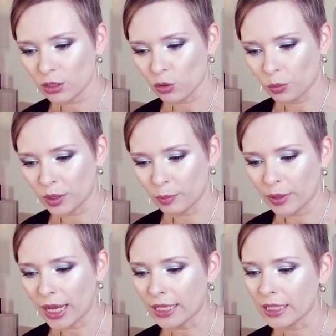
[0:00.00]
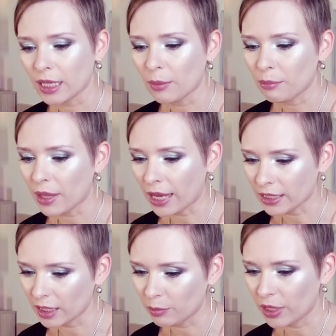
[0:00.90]
теплый пряный,
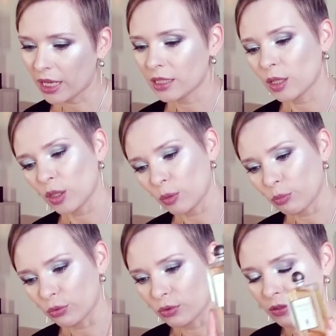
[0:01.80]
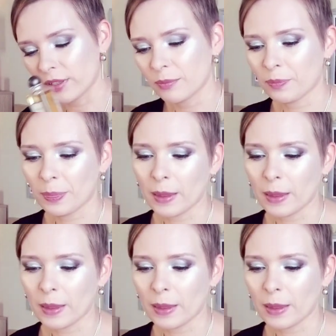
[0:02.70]
мягкий пряный и пудровый.